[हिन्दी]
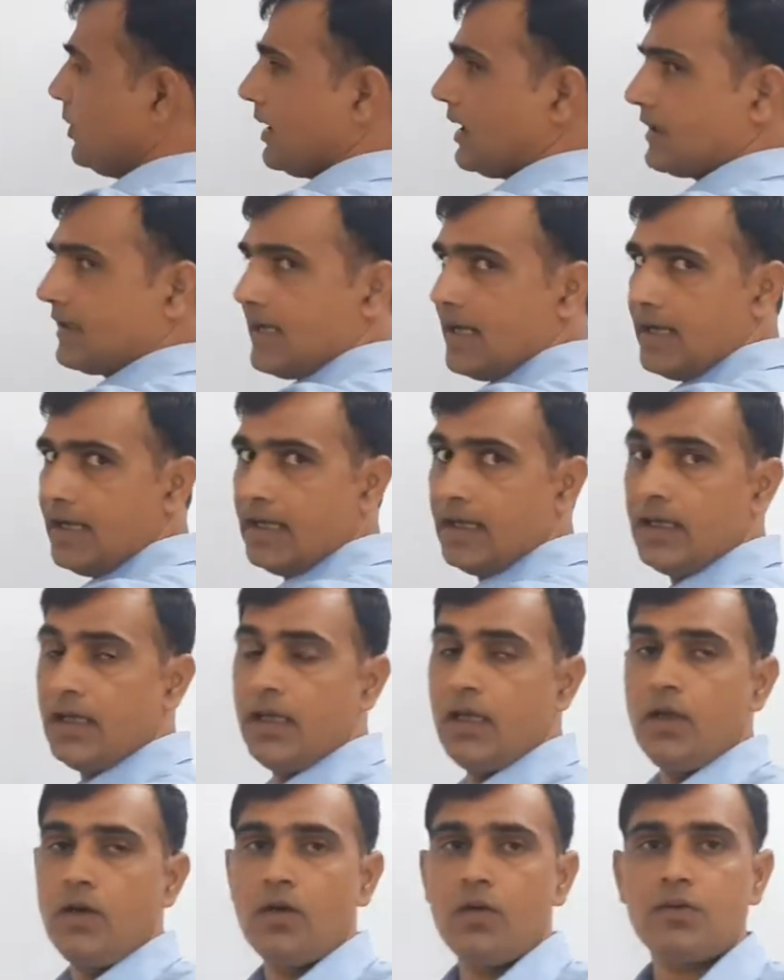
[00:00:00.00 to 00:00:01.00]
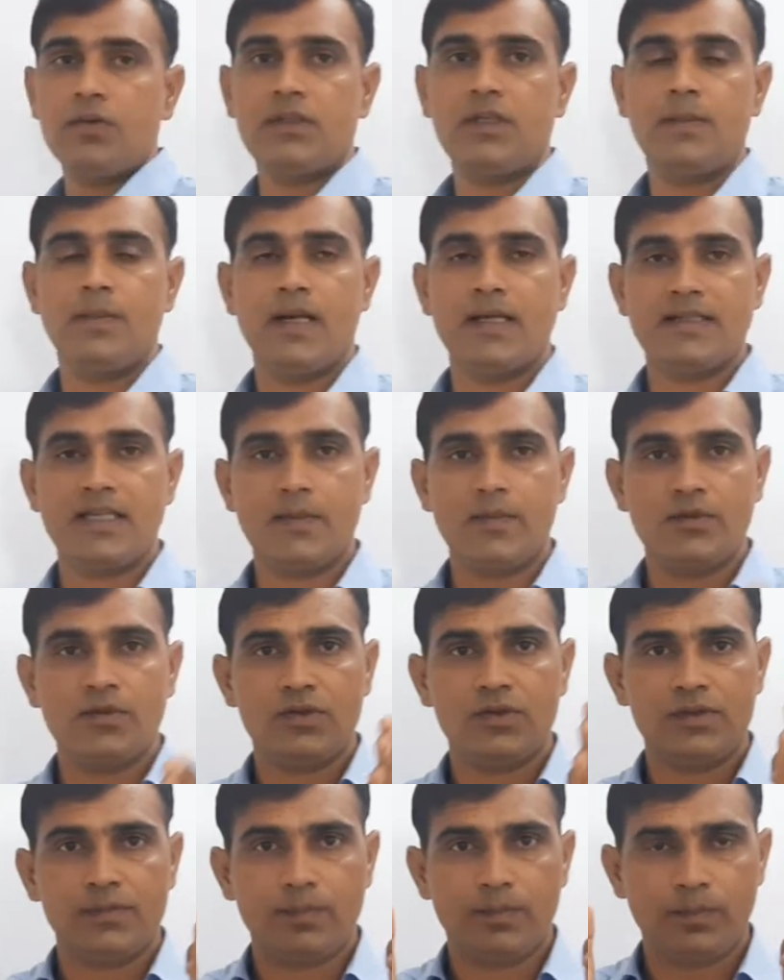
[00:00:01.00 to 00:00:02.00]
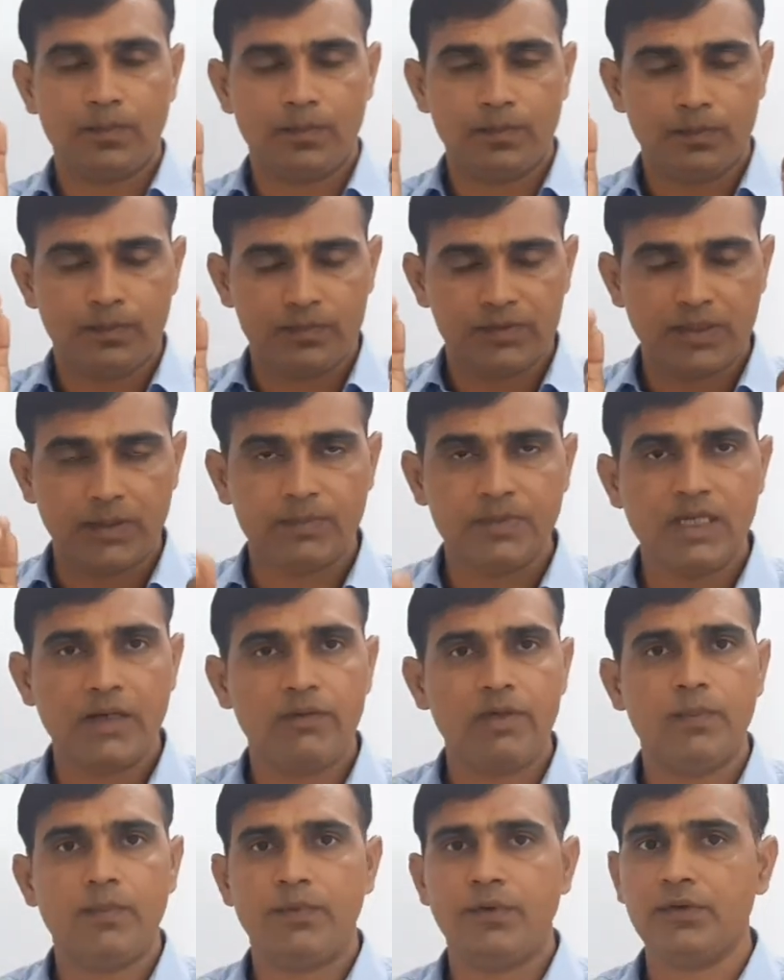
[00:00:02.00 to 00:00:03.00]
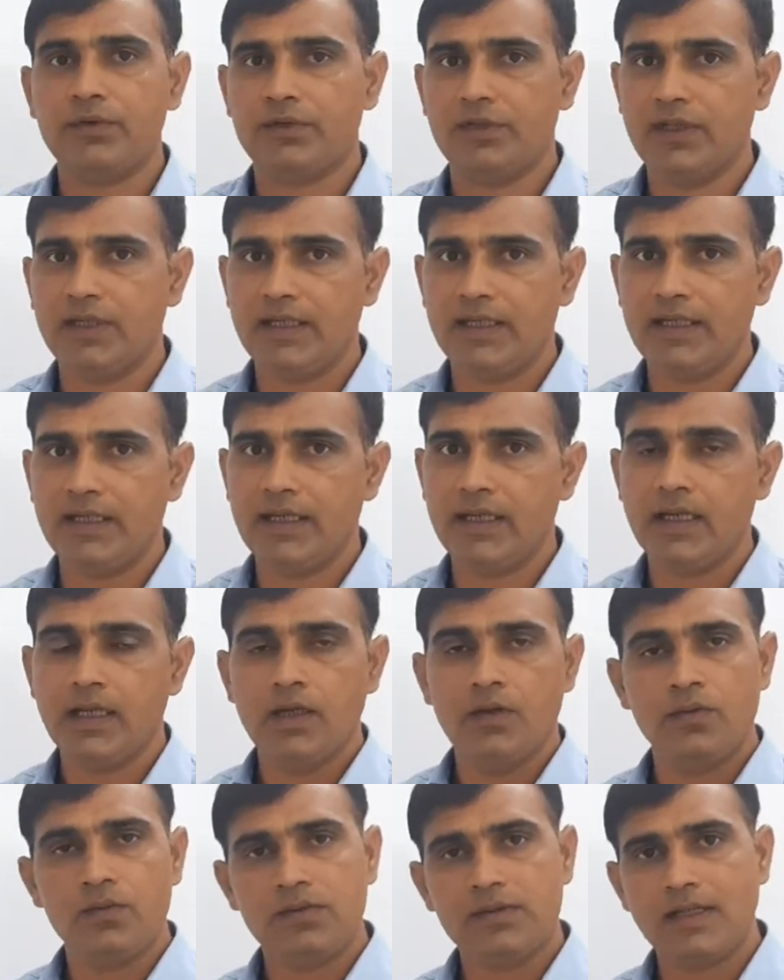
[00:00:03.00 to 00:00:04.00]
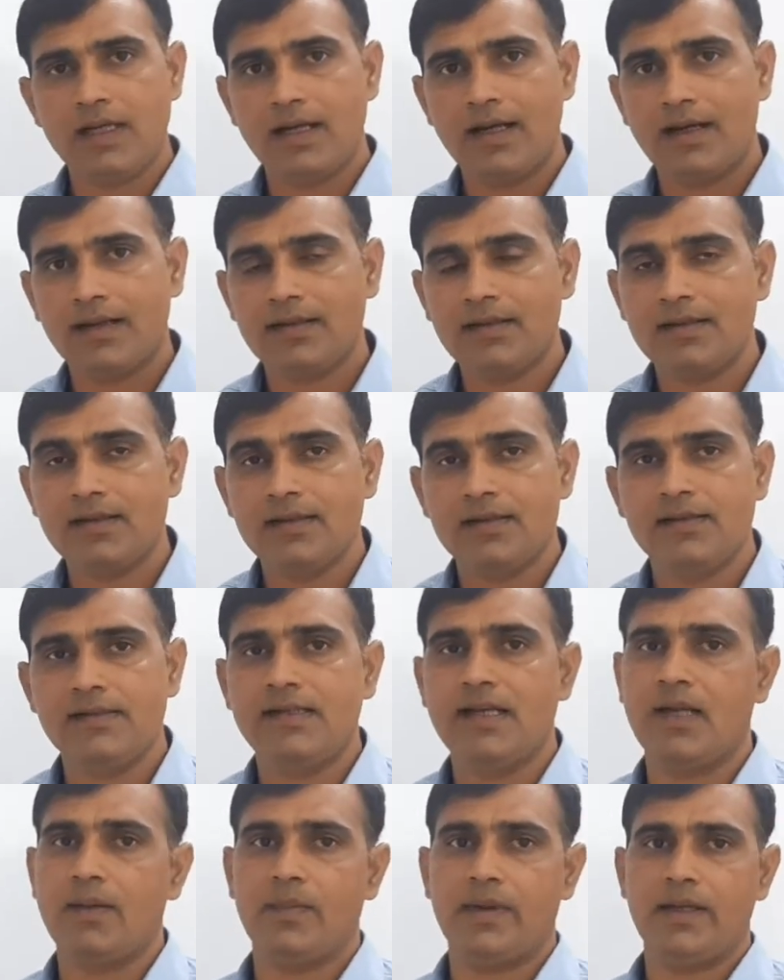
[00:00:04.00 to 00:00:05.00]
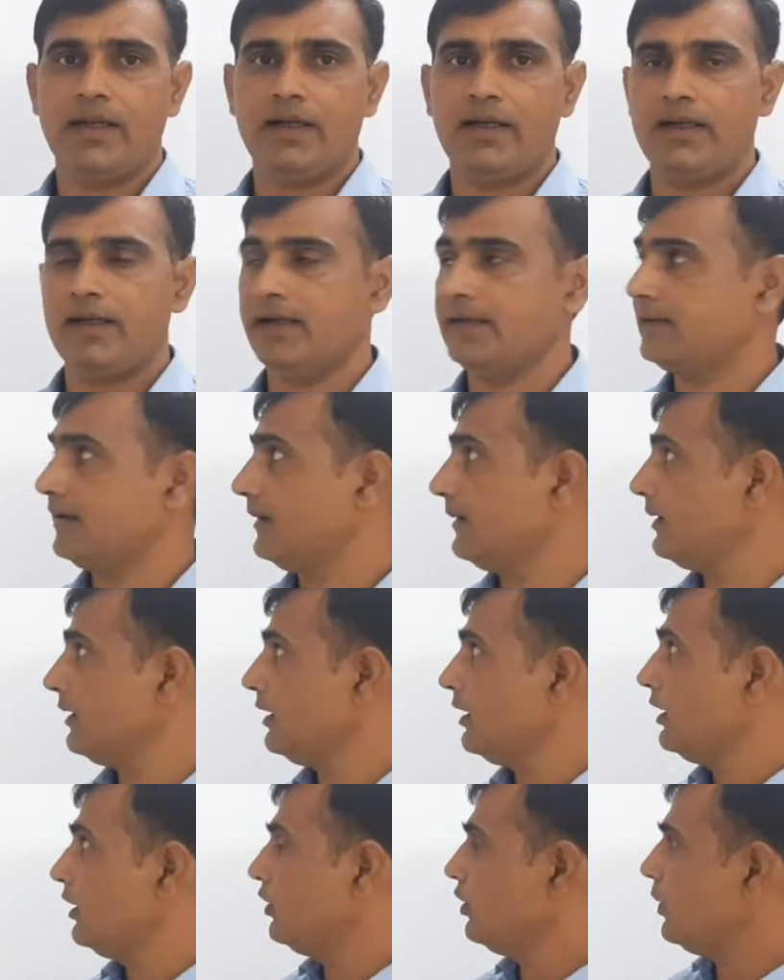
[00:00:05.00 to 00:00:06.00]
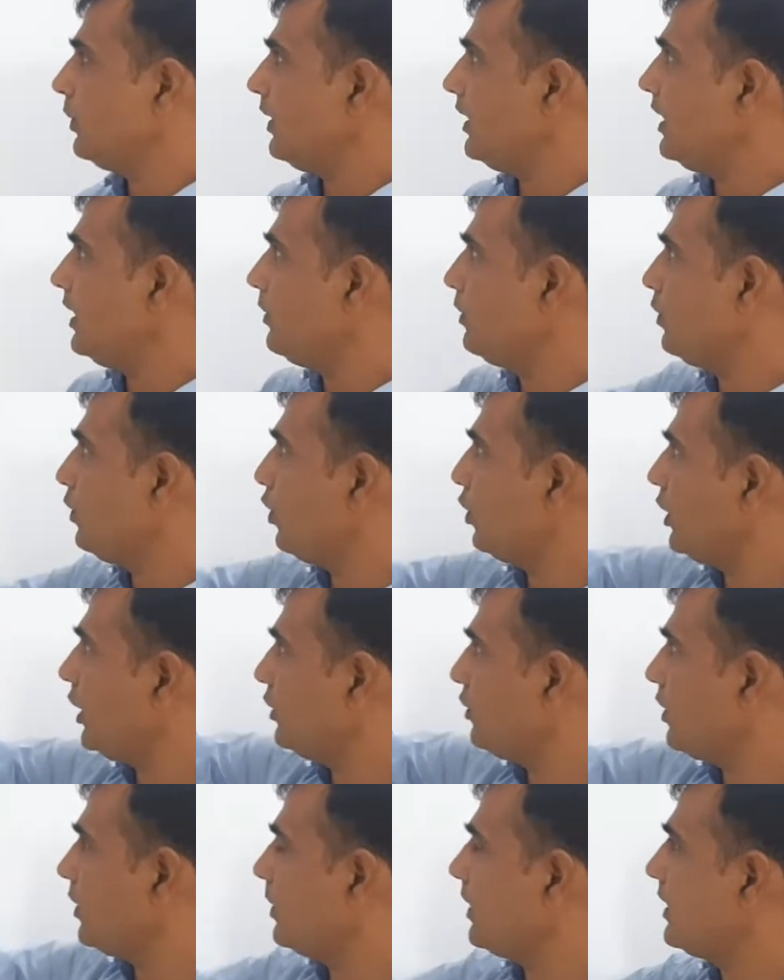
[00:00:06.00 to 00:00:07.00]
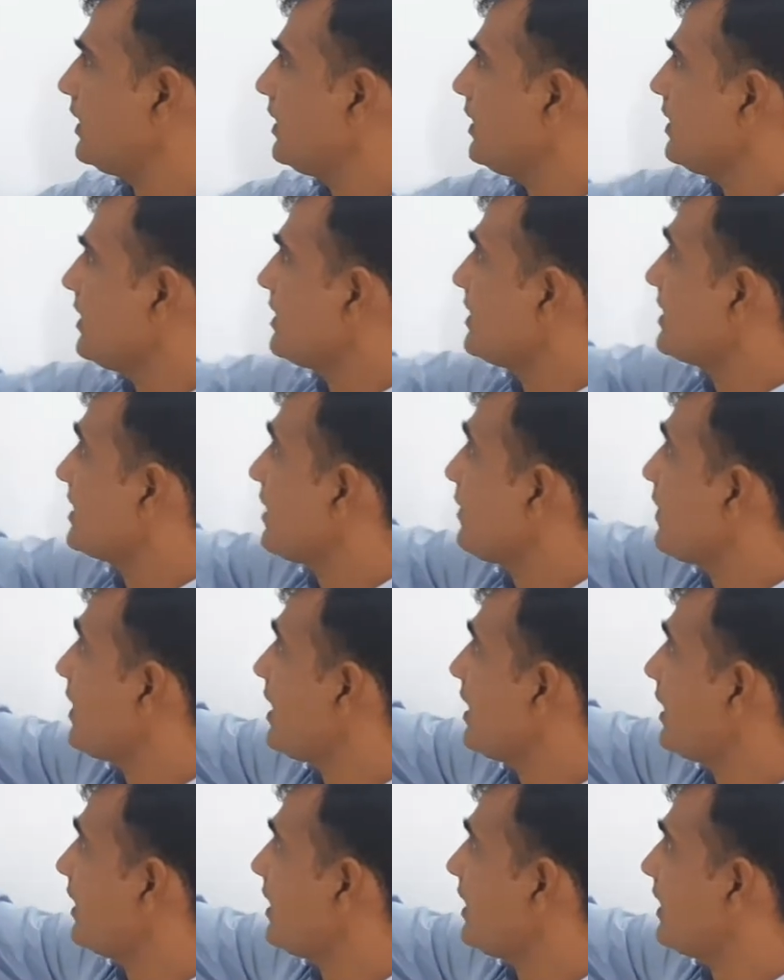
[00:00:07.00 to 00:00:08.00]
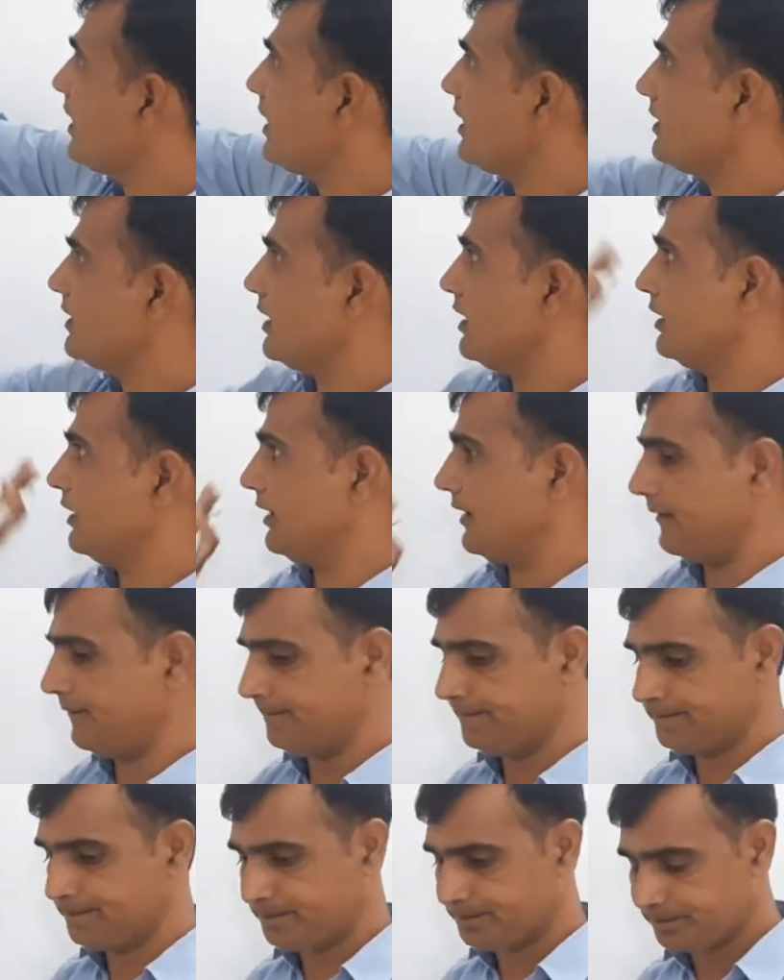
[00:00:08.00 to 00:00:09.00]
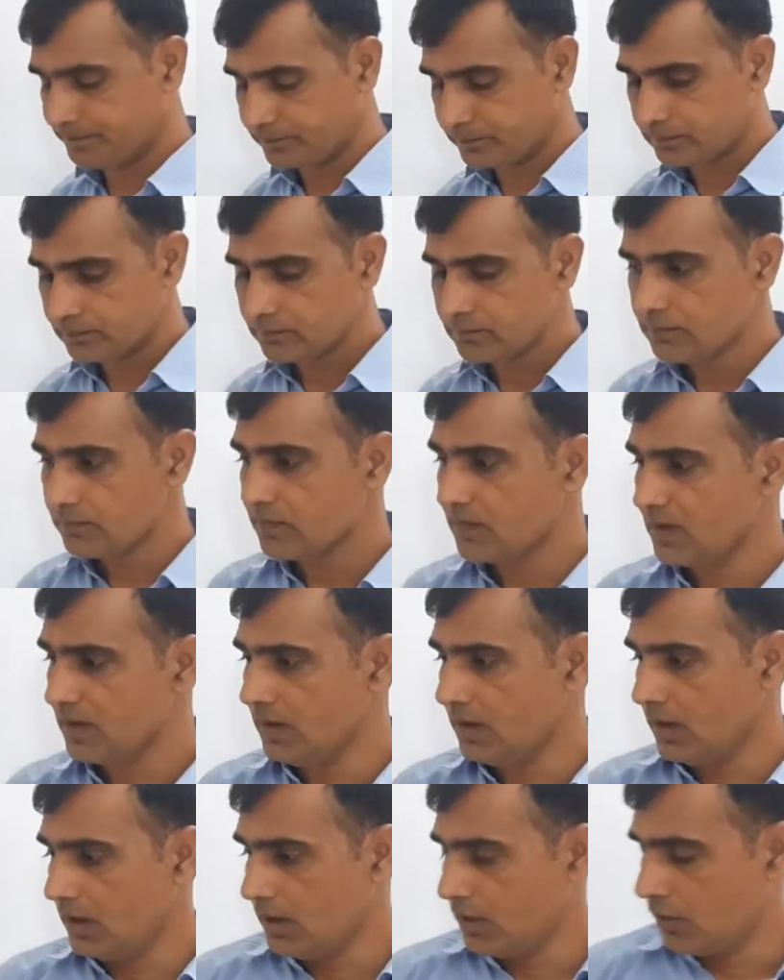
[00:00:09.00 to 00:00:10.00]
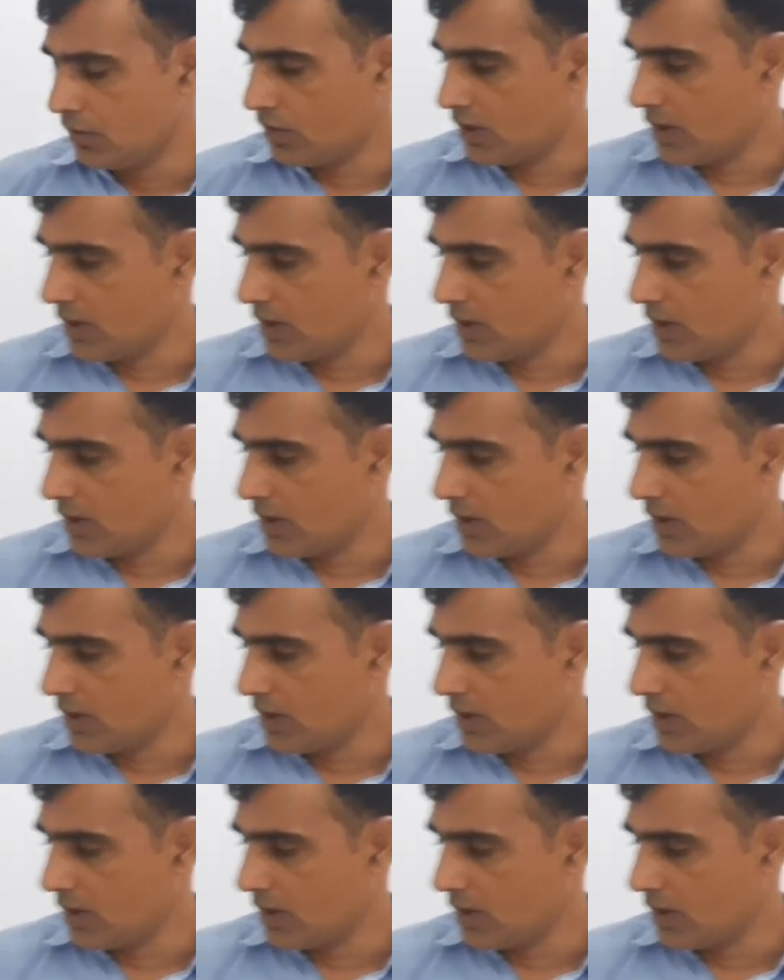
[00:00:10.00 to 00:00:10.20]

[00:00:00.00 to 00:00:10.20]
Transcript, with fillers: भाषा है और उसकी भाषा में जो शब्दावली प्रयुक्त की गई है उसका अर्थ जान पाएंगे ठीक से तो पहले हम मोटे तौर पर समानता का अर्थ जानते हैं तो